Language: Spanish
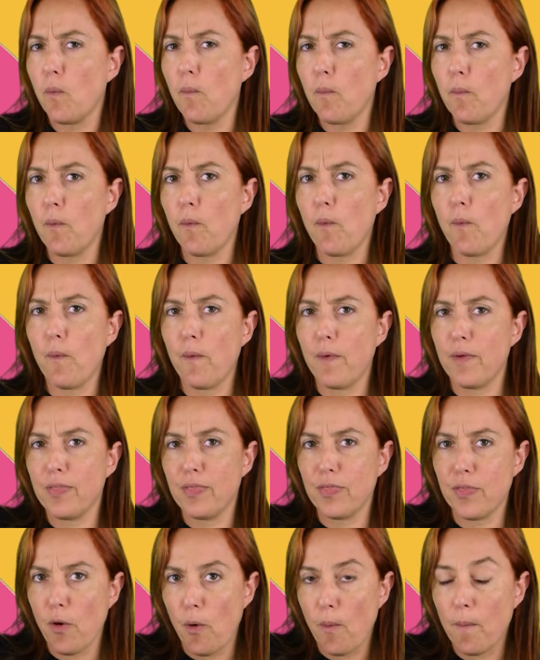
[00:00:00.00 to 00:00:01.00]
La
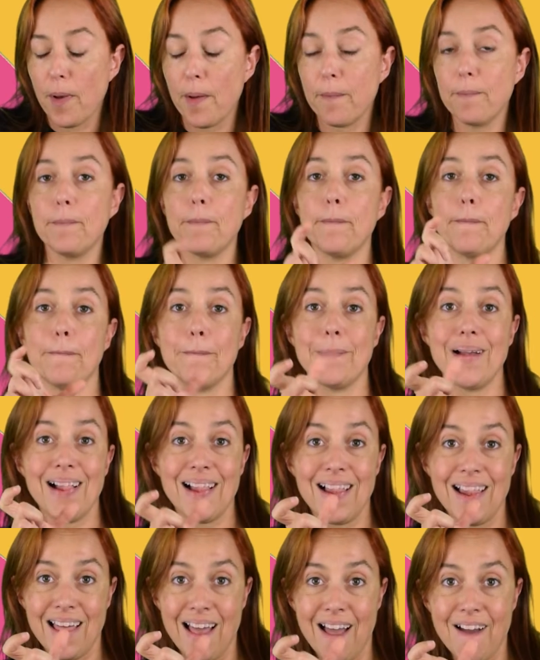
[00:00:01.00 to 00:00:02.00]
palabra chocolate
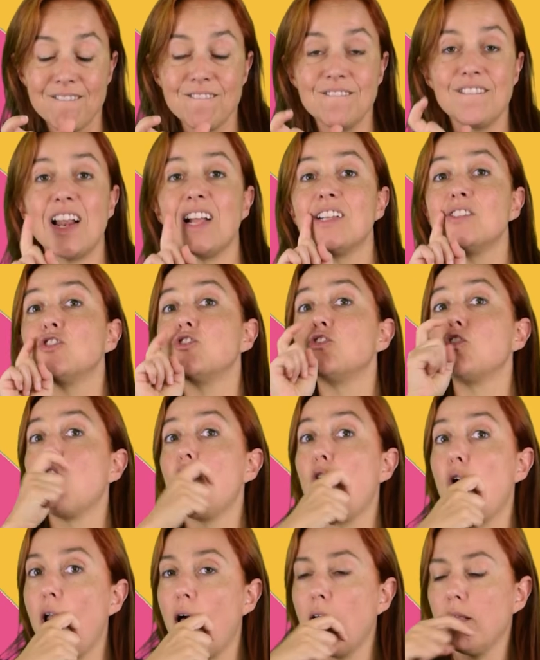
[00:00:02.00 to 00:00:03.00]
procede de la lengua
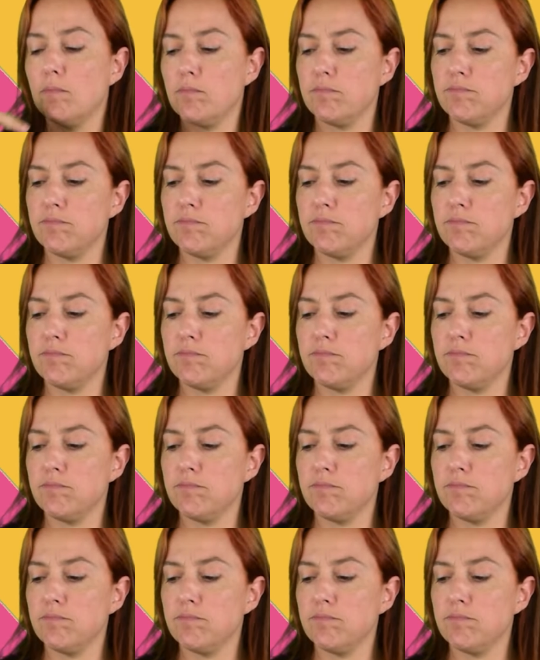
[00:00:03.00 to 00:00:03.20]
nahuatl.